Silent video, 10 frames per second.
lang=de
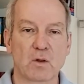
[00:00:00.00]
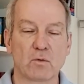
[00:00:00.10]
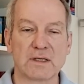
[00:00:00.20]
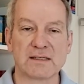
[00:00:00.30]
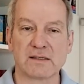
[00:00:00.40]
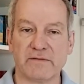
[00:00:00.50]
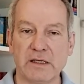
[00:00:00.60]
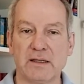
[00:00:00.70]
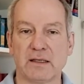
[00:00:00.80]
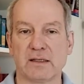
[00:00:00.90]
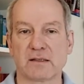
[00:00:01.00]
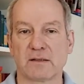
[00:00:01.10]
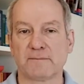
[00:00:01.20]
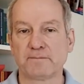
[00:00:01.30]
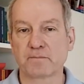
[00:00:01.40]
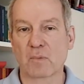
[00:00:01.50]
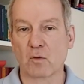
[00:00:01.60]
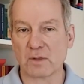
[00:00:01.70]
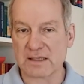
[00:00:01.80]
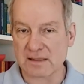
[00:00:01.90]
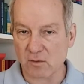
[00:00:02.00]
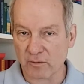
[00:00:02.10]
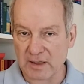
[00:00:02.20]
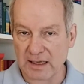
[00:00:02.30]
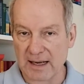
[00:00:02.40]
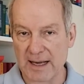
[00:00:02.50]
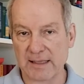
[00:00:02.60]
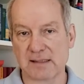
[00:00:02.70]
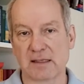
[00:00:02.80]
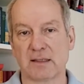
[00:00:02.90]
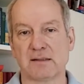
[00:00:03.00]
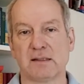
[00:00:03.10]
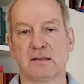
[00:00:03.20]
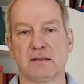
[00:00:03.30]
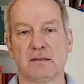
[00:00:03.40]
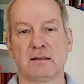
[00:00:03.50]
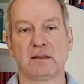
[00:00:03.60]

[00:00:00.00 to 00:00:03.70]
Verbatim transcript: und dass es wichtig ist und dass es oft die kleinen Sachen sind